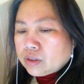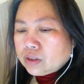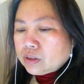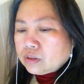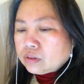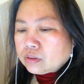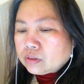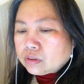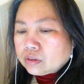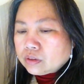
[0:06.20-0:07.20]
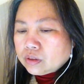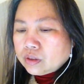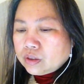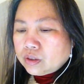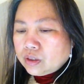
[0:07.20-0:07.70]
反正
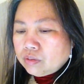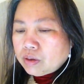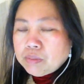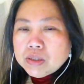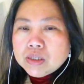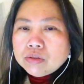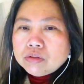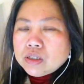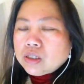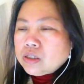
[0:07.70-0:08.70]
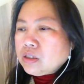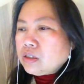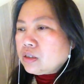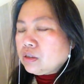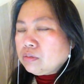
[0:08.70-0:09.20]
一般梦见我前
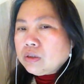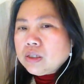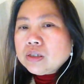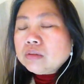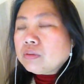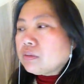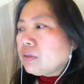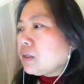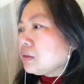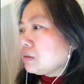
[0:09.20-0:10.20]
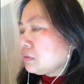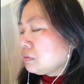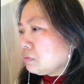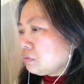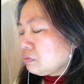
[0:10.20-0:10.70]
情人都不对劲啊。那
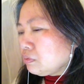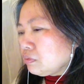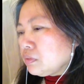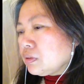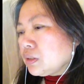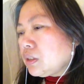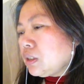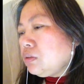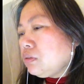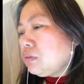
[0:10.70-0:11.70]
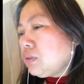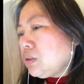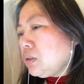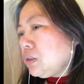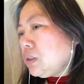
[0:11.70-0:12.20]
刚才又是
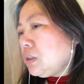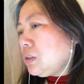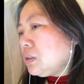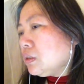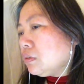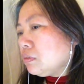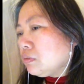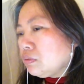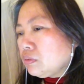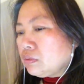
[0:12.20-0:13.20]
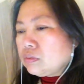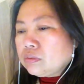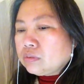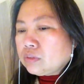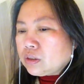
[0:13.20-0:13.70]
梦见前情人，
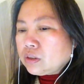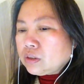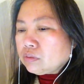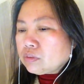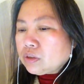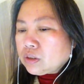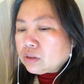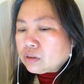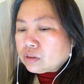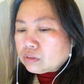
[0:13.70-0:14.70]
反正挺不对劲的。